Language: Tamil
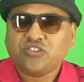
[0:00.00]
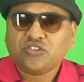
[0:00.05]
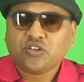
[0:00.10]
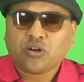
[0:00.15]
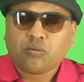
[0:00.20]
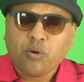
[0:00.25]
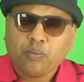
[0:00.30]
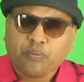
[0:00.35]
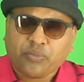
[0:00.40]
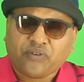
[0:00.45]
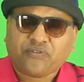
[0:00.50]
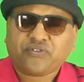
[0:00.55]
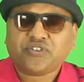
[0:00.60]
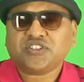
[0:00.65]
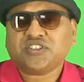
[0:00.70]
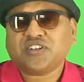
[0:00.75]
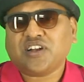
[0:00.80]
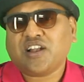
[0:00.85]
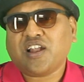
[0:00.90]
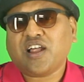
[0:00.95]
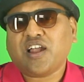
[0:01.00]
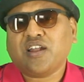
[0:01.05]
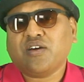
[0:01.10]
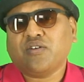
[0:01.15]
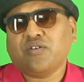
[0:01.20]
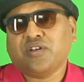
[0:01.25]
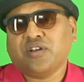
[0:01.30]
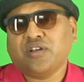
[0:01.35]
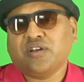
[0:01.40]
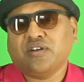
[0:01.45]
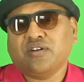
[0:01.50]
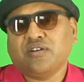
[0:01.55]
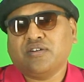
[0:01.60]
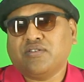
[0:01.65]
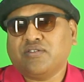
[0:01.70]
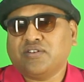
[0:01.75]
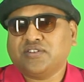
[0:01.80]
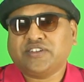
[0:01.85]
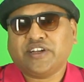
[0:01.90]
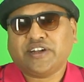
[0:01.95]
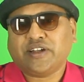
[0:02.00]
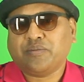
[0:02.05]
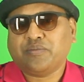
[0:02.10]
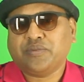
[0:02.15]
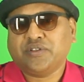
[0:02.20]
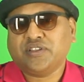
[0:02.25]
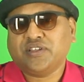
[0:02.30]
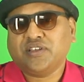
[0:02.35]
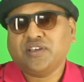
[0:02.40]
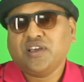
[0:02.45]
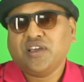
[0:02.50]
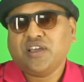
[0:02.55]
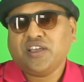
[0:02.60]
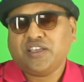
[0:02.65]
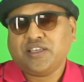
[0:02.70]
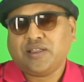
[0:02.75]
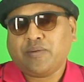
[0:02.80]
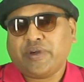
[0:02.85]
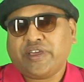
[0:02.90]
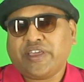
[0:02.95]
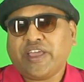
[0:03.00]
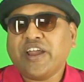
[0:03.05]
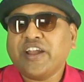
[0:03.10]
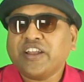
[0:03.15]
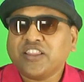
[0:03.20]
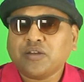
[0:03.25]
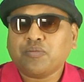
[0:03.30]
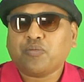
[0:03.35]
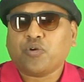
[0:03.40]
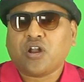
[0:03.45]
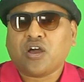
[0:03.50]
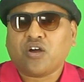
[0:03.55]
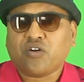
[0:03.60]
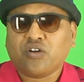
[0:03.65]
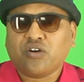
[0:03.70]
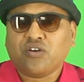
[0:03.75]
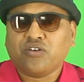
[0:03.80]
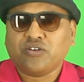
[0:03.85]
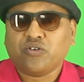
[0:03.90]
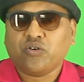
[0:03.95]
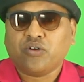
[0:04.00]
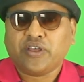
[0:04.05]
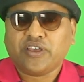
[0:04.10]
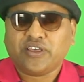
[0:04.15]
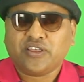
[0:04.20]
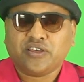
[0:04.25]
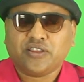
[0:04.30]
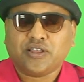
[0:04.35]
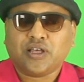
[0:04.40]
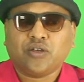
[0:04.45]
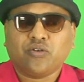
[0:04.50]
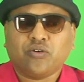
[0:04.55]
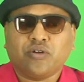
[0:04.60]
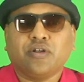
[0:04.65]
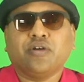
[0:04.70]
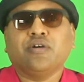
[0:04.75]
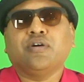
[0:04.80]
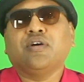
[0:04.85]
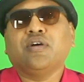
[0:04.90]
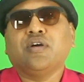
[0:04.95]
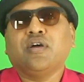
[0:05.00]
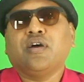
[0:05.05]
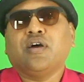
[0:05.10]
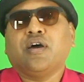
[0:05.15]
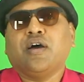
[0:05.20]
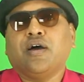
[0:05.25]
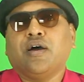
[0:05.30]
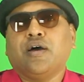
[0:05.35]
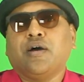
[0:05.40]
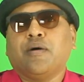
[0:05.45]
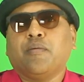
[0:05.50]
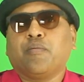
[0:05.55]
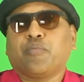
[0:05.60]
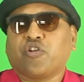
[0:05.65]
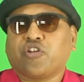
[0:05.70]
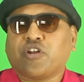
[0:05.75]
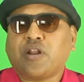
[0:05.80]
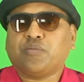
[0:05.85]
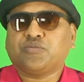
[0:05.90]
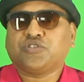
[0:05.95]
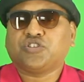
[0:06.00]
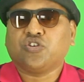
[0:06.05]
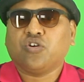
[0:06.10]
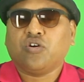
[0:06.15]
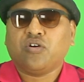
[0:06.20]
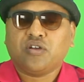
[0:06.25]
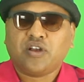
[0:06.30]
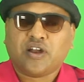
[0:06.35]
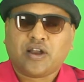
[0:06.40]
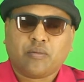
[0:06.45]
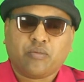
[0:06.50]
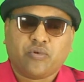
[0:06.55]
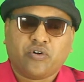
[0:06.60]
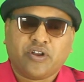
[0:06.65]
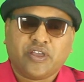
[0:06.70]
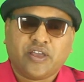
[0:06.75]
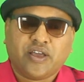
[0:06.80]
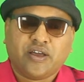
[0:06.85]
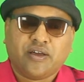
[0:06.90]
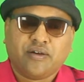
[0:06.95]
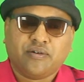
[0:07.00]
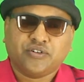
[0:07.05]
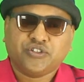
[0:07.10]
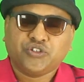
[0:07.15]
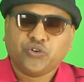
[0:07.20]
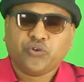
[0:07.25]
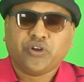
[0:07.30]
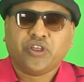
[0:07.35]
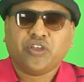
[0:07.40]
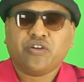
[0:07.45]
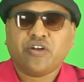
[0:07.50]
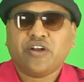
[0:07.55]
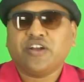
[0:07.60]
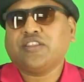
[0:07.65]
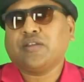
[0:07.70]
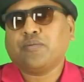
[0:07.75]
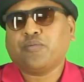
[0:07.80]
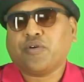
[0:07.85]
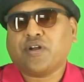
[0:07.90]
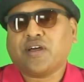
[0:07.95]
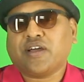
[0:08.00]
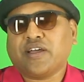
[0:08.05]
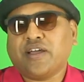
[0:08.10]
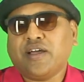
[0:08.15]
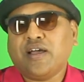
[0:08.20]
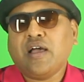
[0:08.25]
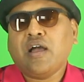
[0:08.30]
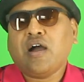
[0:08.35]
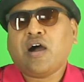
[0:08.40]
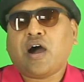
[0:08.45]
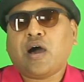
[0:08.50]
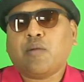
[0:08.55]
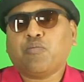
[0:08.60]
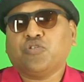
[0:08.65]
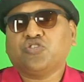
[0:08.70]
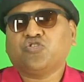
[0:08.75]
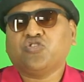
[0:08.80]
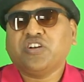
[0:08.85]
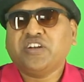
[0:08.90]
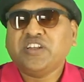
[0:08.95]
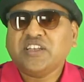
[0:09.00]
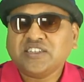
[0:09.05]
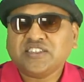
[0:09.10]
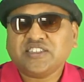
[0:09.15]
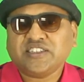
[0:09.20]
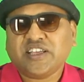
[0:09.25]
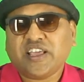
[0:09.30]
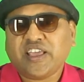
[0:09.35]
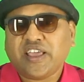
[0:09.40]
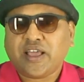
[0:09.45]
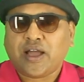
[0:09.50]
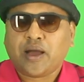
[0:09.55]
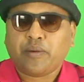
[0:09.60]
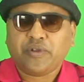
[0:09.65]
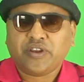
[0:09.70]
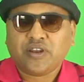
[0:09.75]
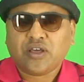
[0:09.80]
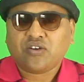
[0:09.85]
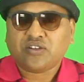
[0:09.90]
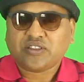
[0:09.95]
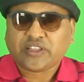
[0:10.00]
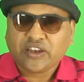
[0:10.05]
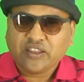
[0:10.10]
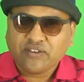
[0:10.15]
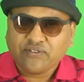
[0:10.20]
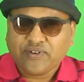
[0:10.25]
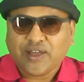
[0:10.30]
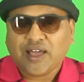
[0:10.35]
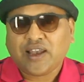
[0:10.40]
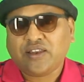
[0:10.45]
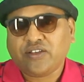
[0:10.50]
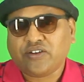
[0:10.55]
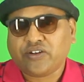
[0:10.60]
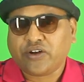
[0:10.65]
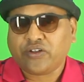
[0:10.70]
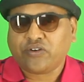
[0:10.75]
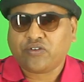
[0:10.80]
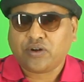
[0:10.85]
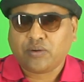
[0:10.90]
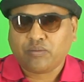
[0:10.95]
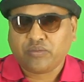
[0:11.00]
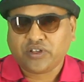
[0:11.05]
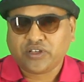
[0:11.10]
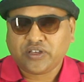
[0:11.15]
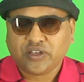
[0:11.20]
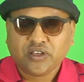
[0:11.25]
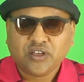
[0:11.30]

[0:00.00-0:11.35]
வந்து ரொம்ப ப்ரொஃபஷ்னலான ஒரு ஒரு செட்டப் இது இது நம்ம எங்கேயா எடுத்துகிட்டு போனால் கூட அவங்க ஒரு ஏதாவது ஒரு ப்ரோக்ராம்ஸ்க்கோ இல்லை நம்மளுடைய ஷூட்டிங்க்கோ எடுத்துகிட்டு போனாக்க ஆல்மோஸ்ட் ஒரு டிஜிஐ அப்படின்னா ஒரு தனி வேல்யூ கிடைக்கும் நம்மளுக்கு